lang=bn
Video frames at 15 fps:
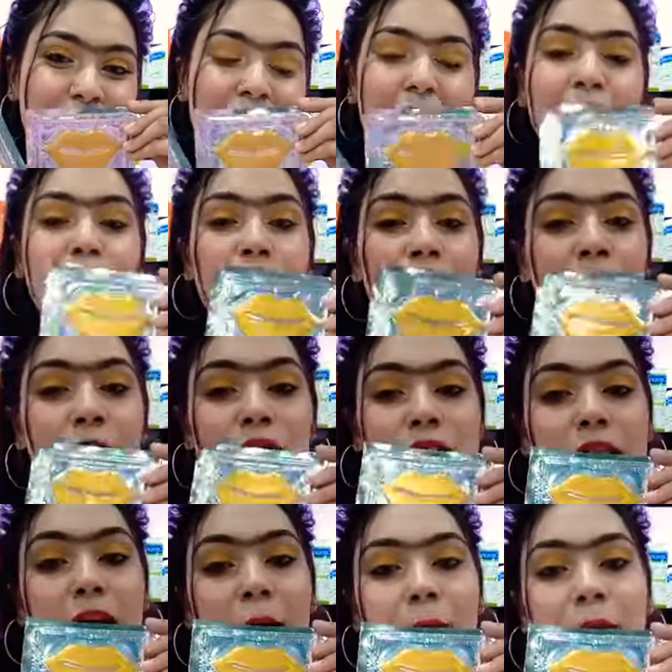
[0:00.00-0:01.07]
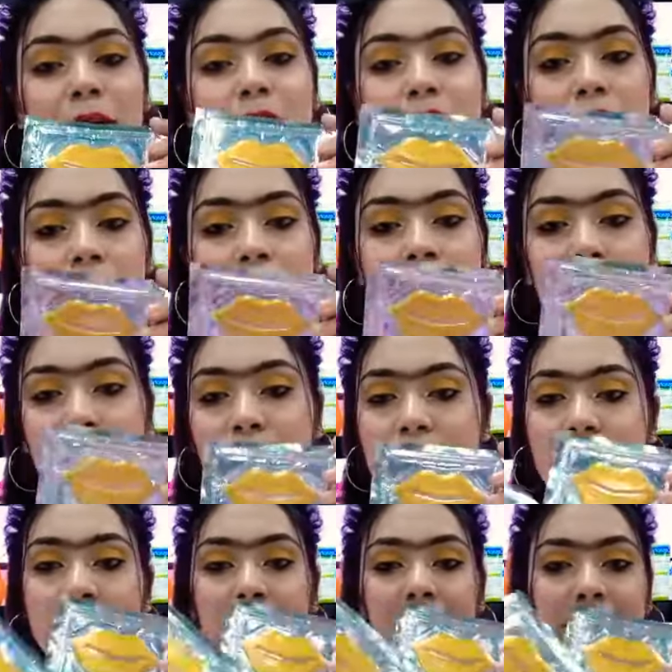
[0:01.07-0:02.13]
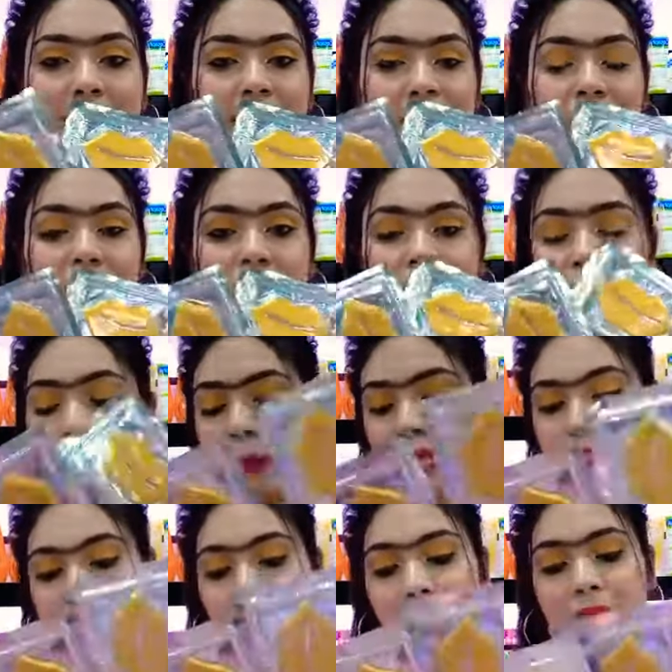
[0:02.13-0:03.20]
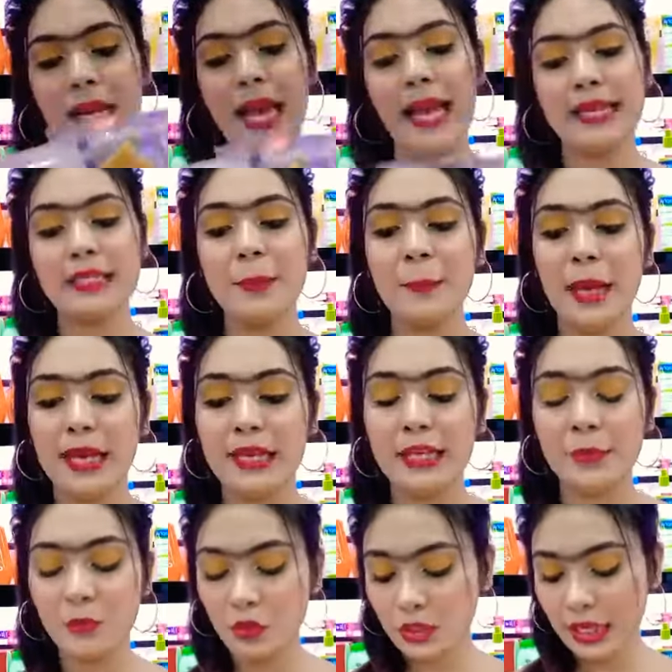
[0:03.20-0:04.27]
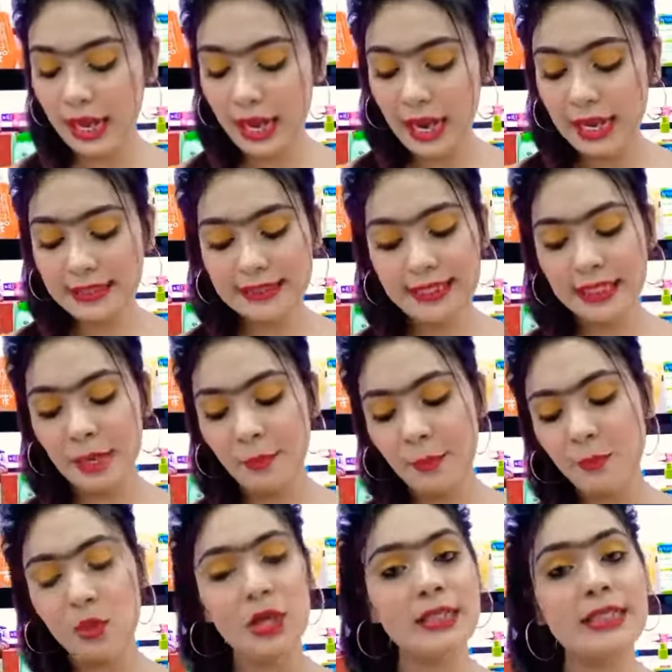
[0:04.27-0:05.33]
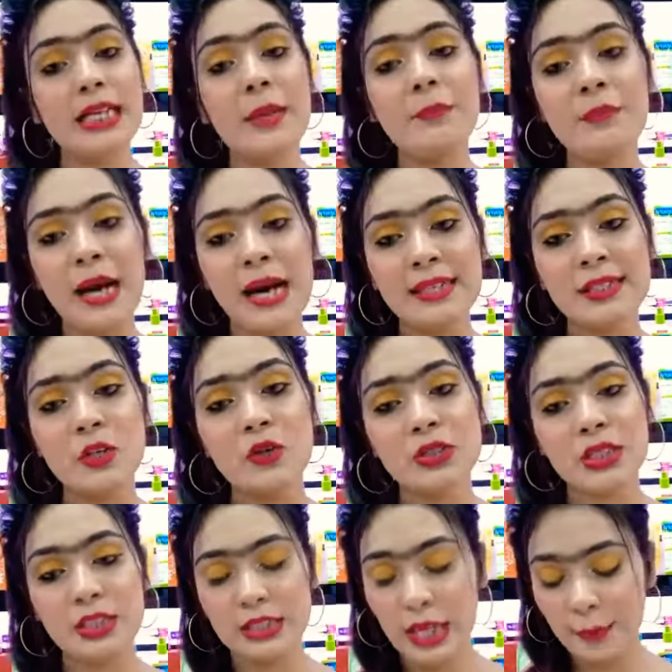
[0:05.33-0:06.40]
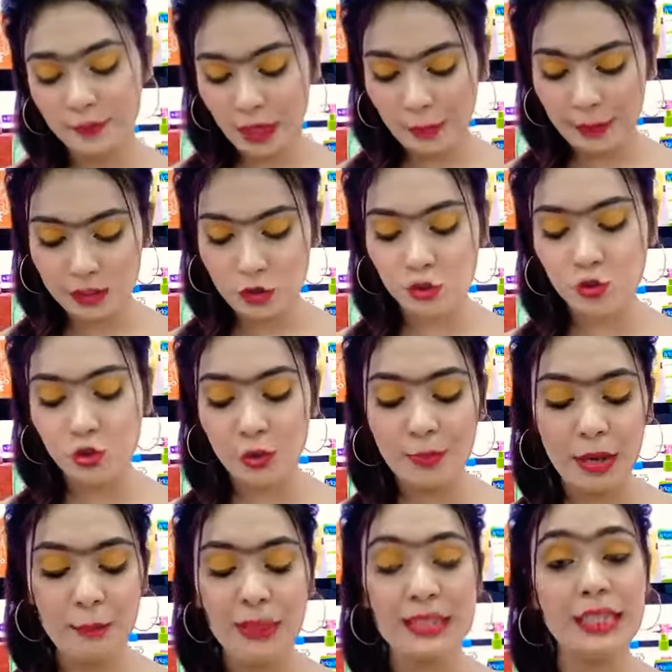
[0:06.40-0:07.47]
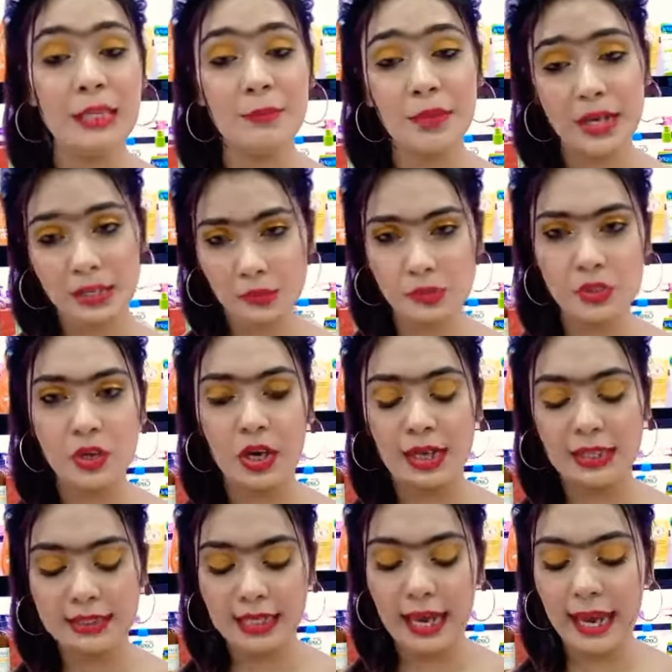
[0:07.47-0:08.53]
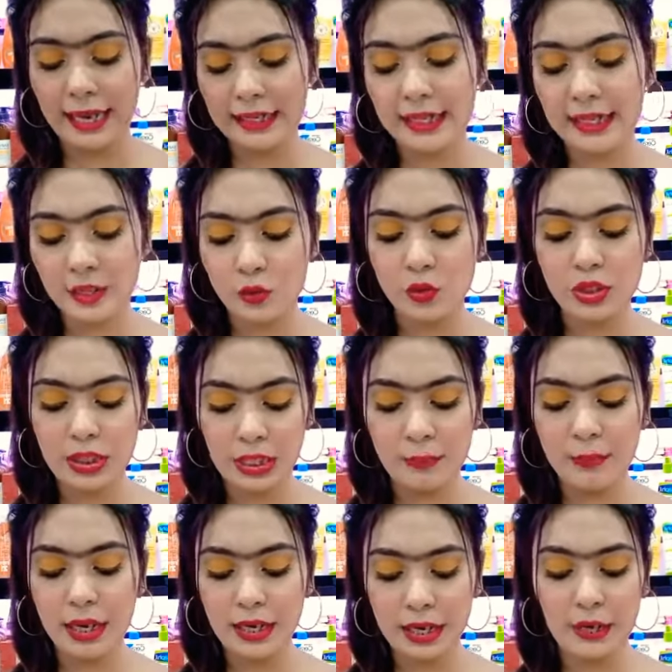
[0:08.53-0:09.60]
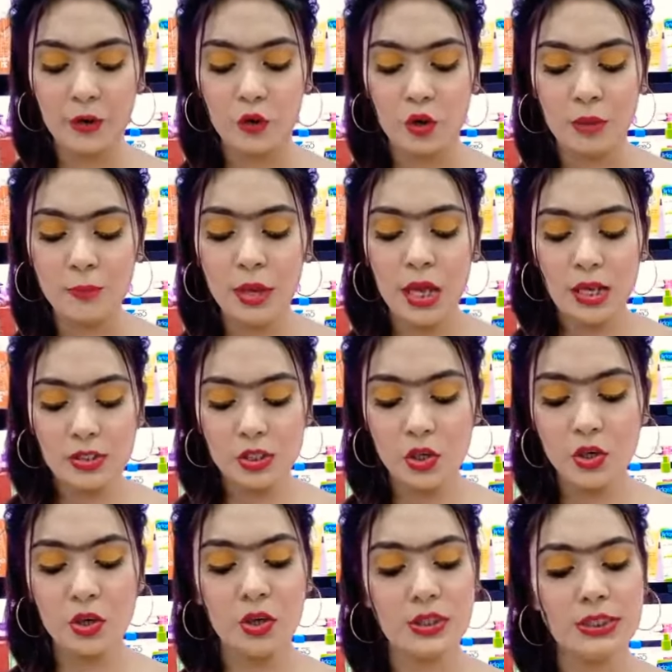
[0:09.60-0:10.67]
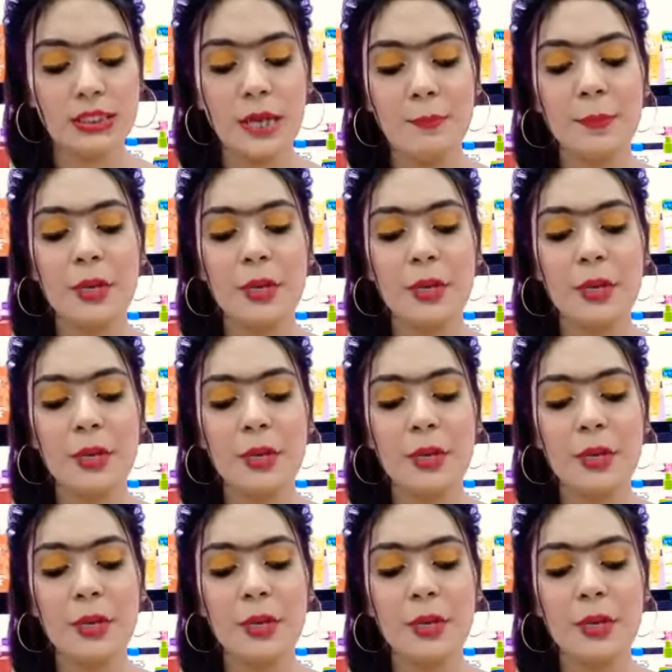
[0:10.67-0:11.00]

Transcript: এরকম হচ্ছে আপনারা দুইটা মাস্ক এভেলেবেল পেয়ে যাবেন একটা প্যাকেটের মধ্যে যেটা আমি বলেছিলাম মাস্ক হচ্ছে সপ্তাহে মাত্র দুইবার বা তিনবার ইউজ করা যায় এক থেকে দুই তিনবার এরকম সো হচ্ছে আপনার